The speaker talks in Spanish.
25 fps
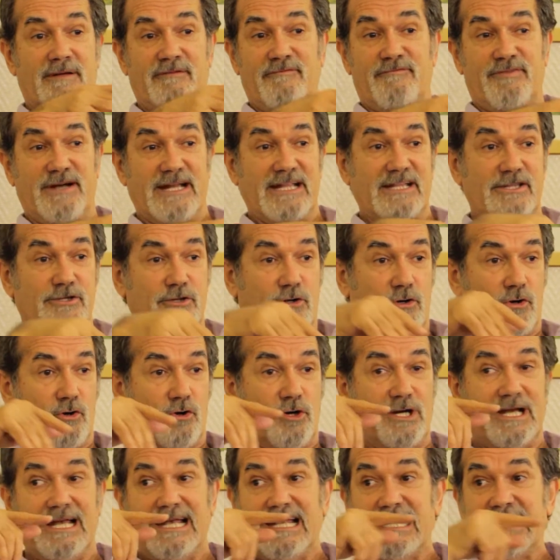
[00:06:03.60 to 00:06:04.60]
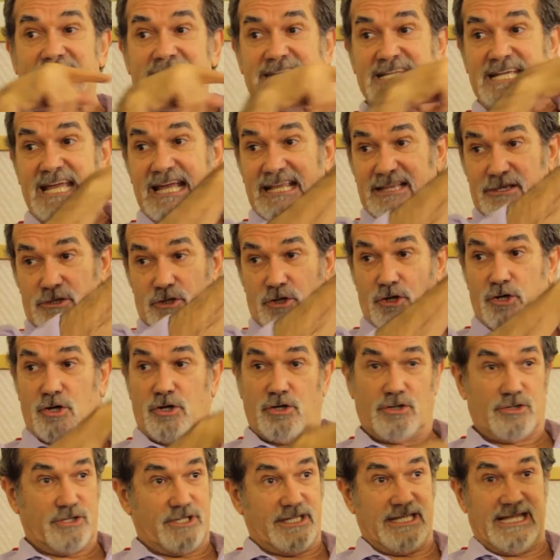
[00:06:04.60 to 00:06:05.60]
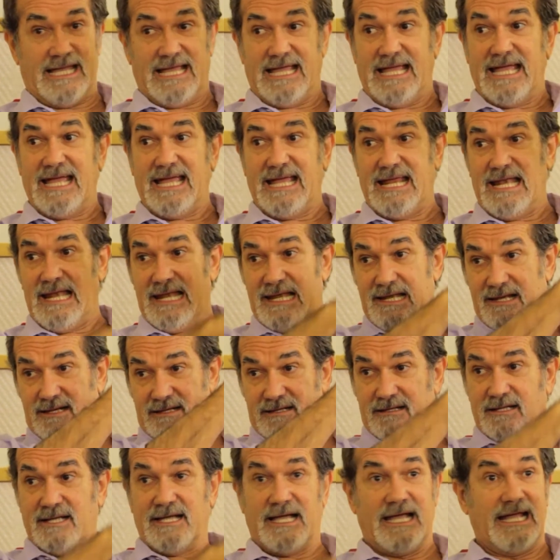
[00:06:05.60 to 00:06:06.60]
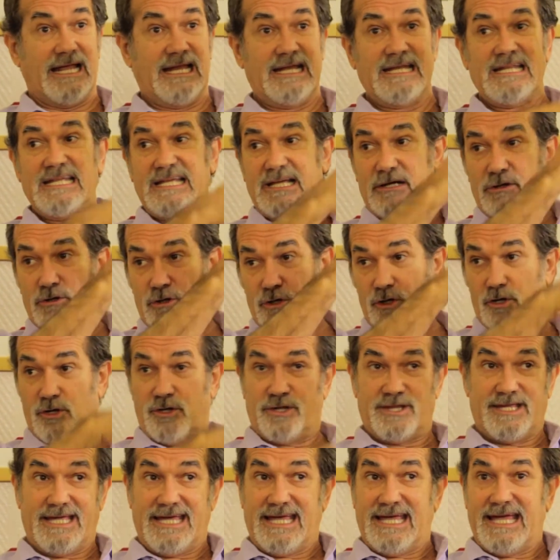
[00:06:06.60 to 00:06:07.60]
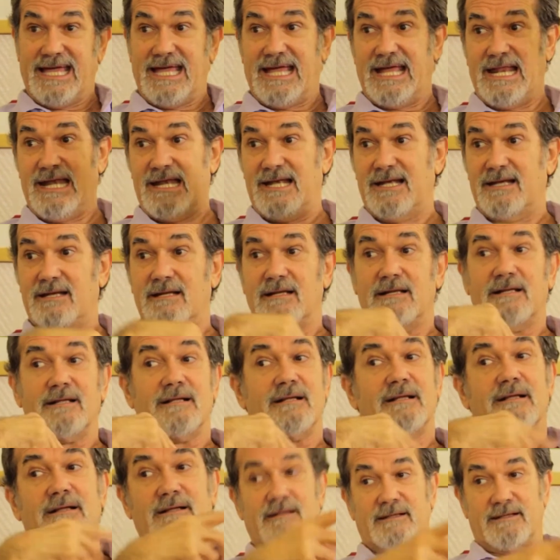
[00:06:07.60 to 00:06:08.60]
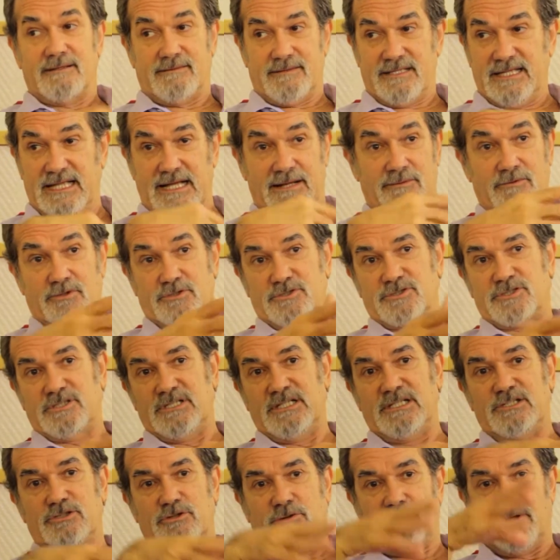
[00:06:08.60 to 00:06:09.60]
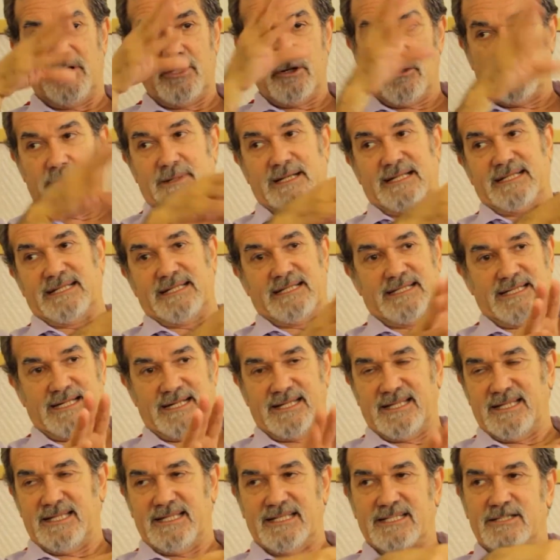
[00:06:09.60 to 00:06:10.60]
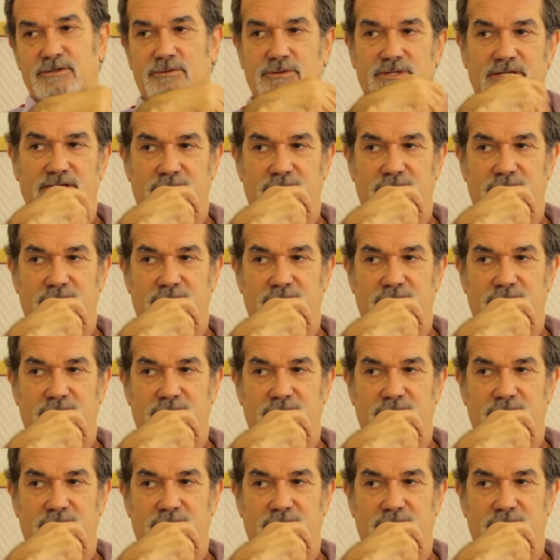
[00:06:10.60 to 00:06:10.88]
enfrento con el nieto de él, el hijo de Digamos, y yo vengo para tratar de destruir.